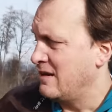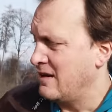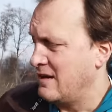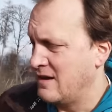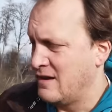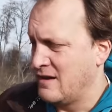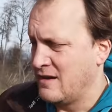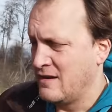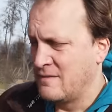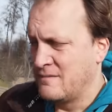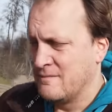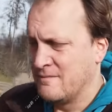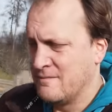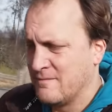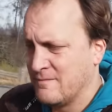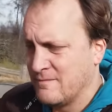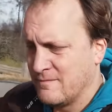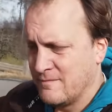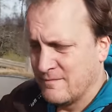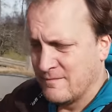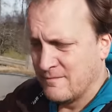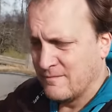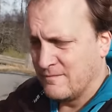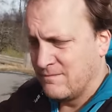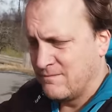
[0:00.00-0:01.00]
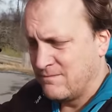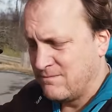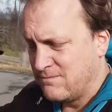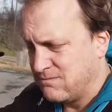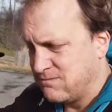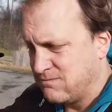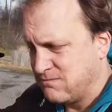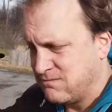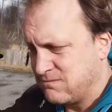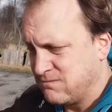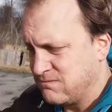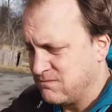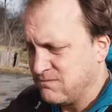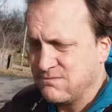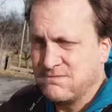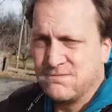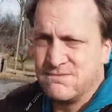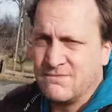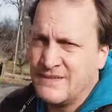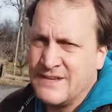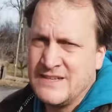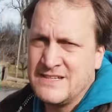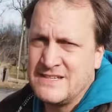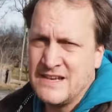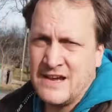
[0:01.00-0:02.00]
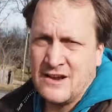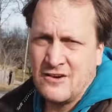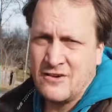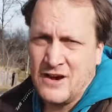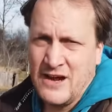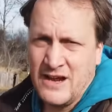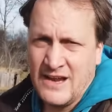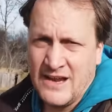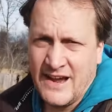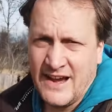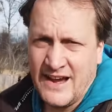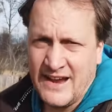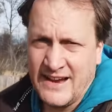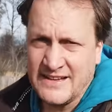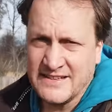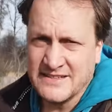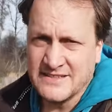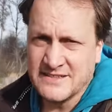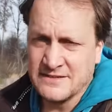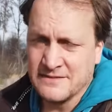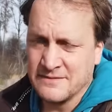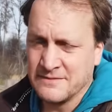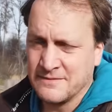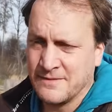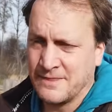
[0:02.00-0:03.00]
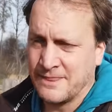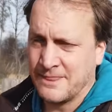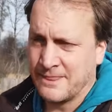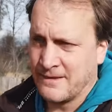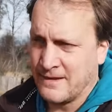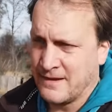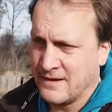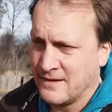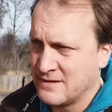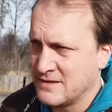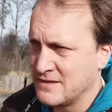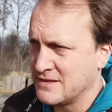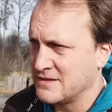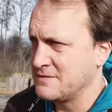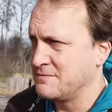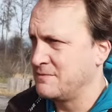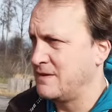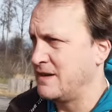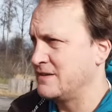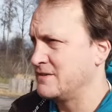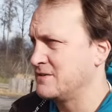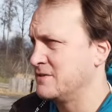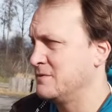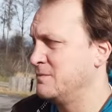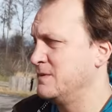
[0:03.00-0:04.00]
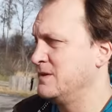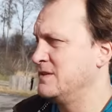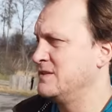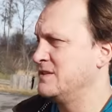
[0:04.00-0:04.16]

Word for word: ähm, wie sie auch alle heißen. Ja, und das war so ein